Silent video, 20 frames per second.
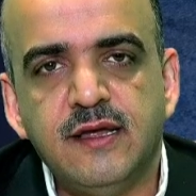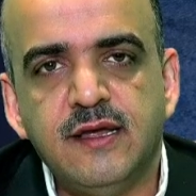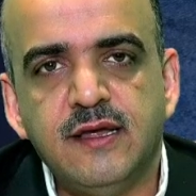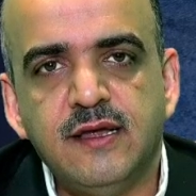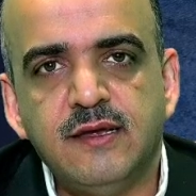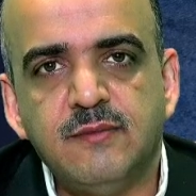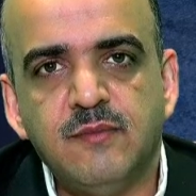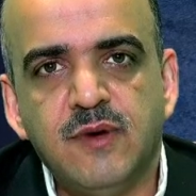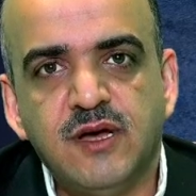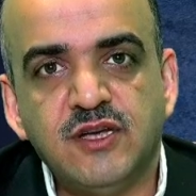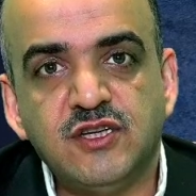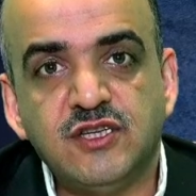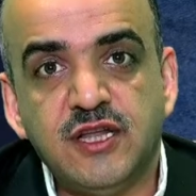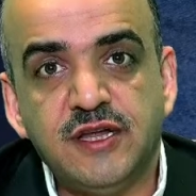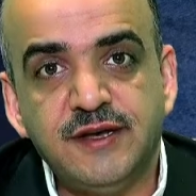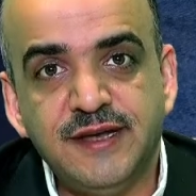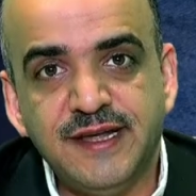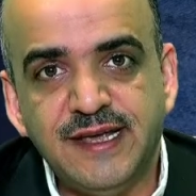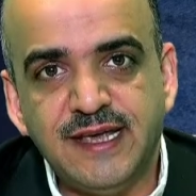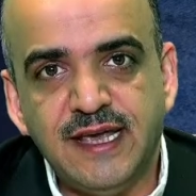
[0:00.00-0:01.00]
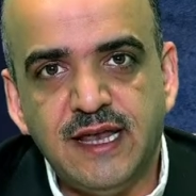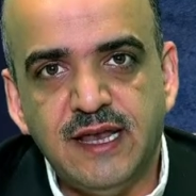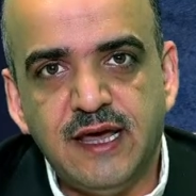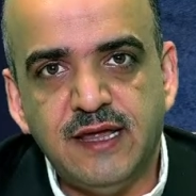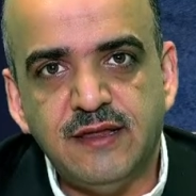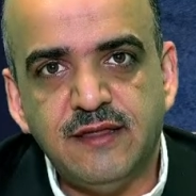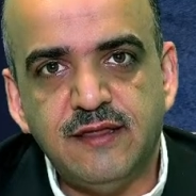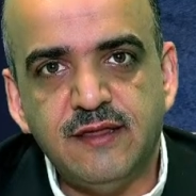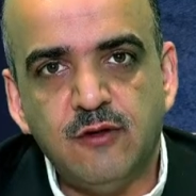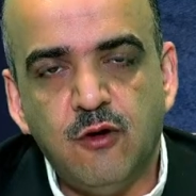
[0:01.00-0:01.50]
başlarına
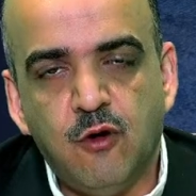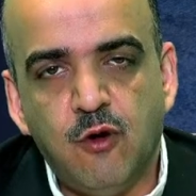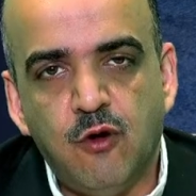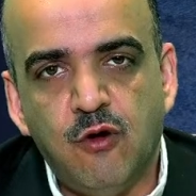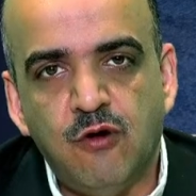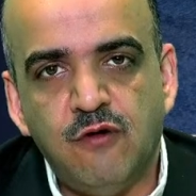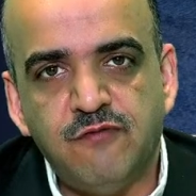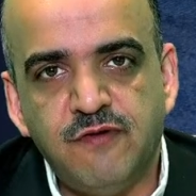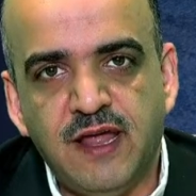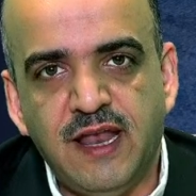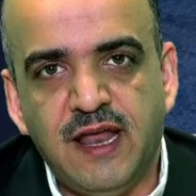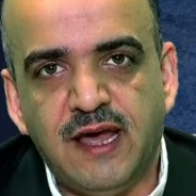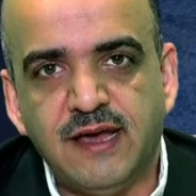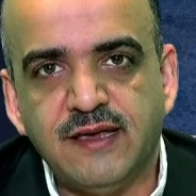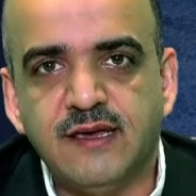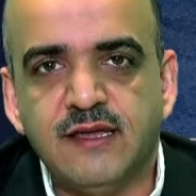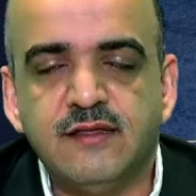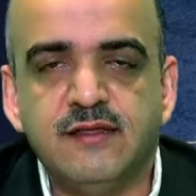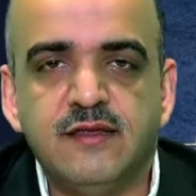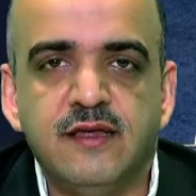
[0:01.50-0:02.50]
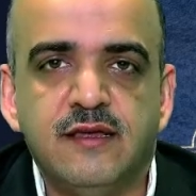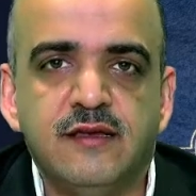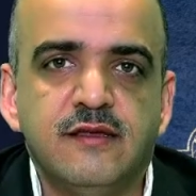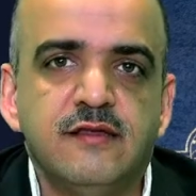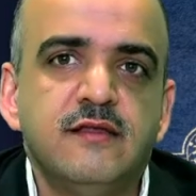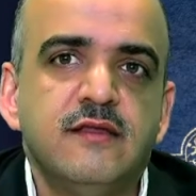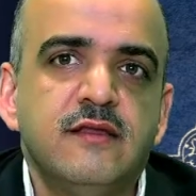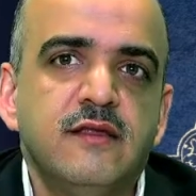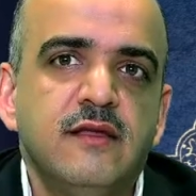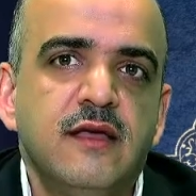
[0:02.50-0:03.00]
gelen o
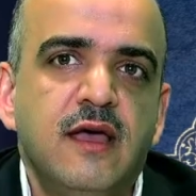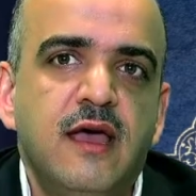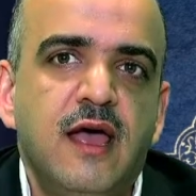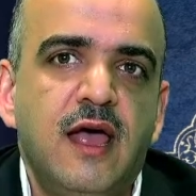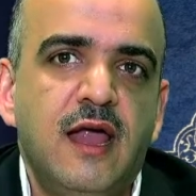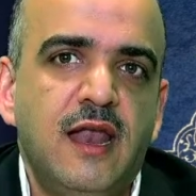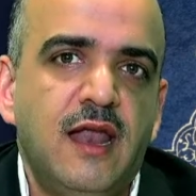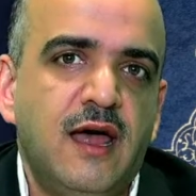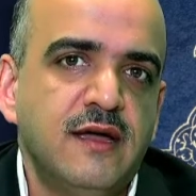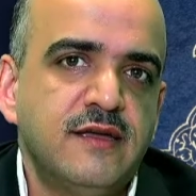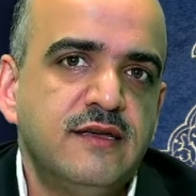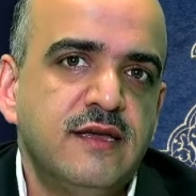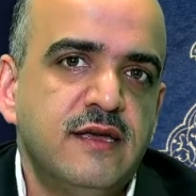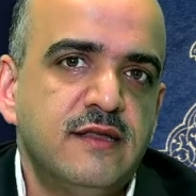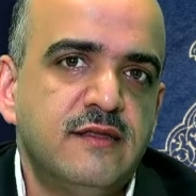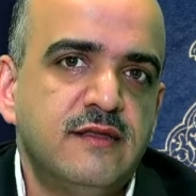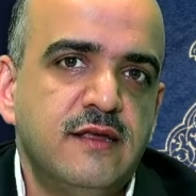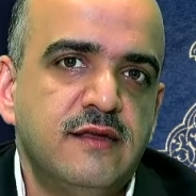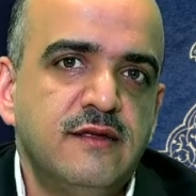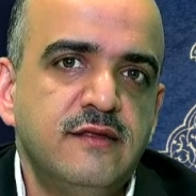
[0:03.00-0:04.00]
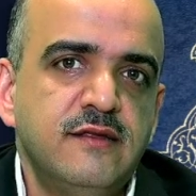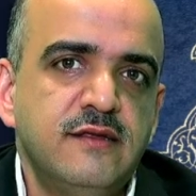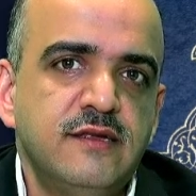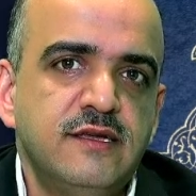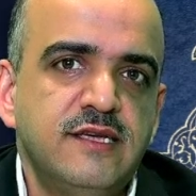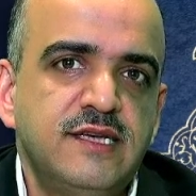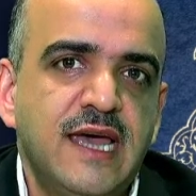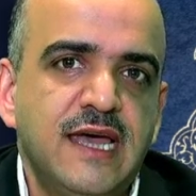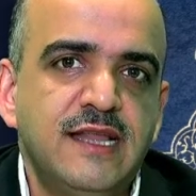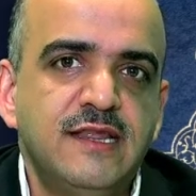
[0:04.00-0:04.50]
felaketlerin, helaketlerin
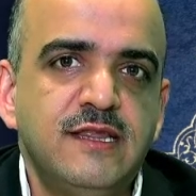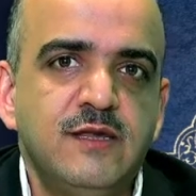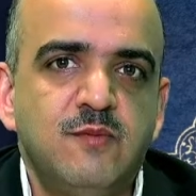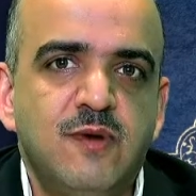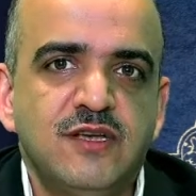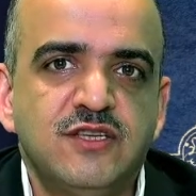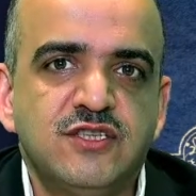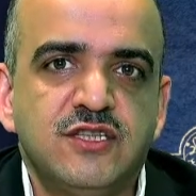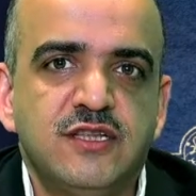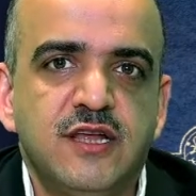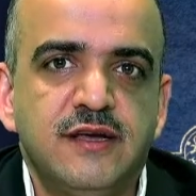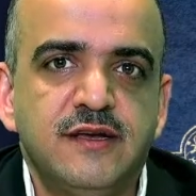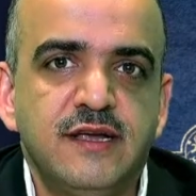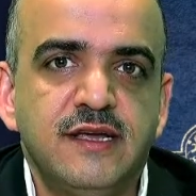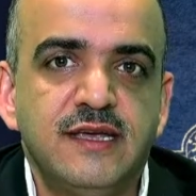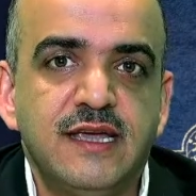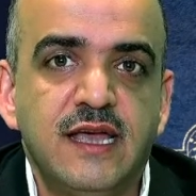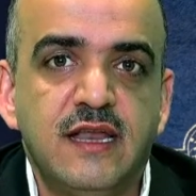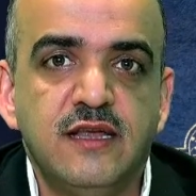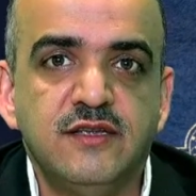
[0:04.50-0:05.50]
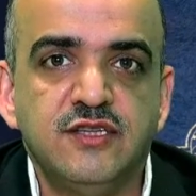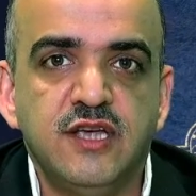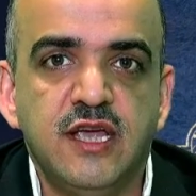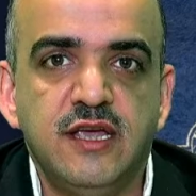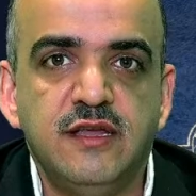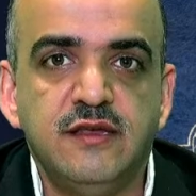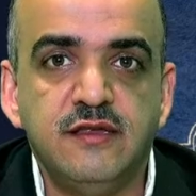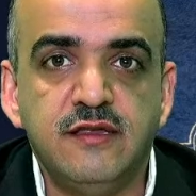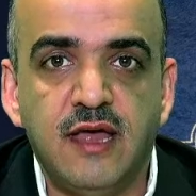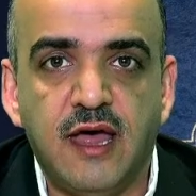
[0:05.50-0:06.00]
kendi başlarına
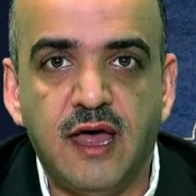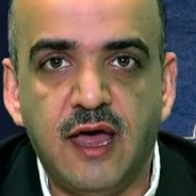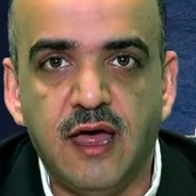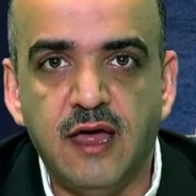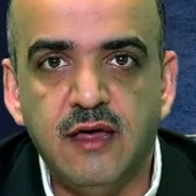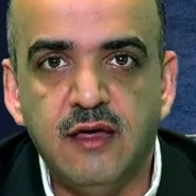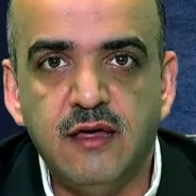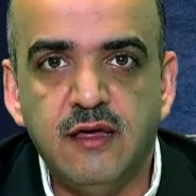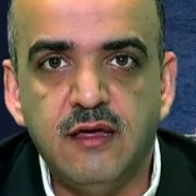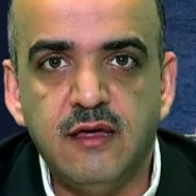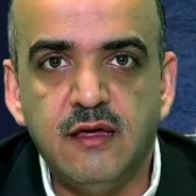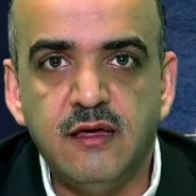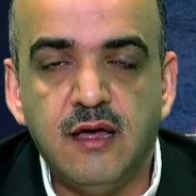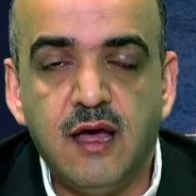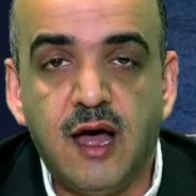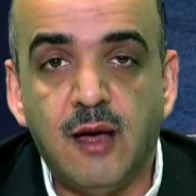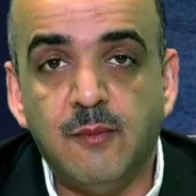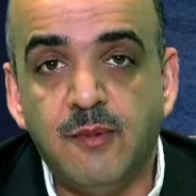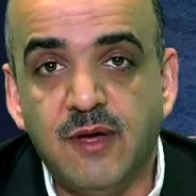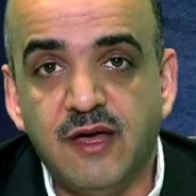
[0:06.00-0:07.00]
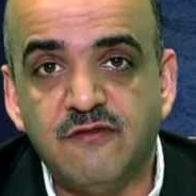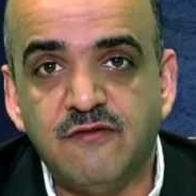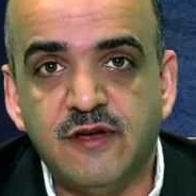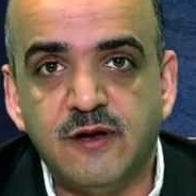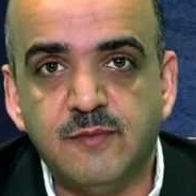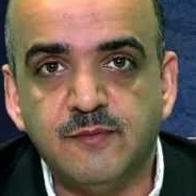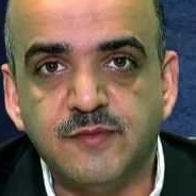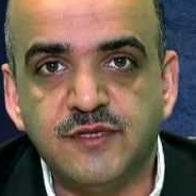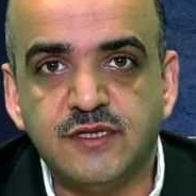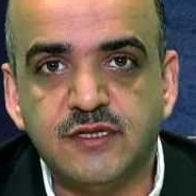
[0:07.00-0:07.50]
geleceğini de haber
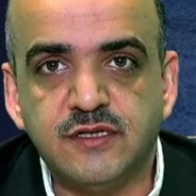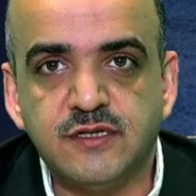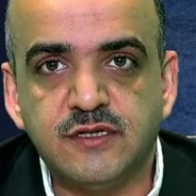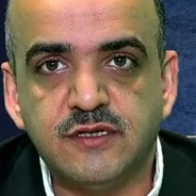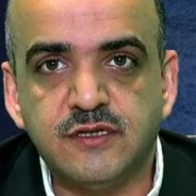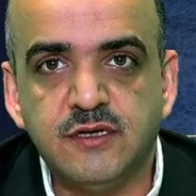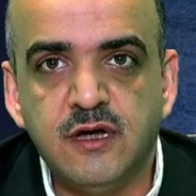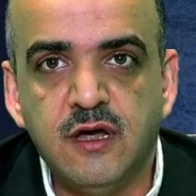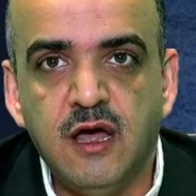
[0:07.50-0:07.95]
vermiştir.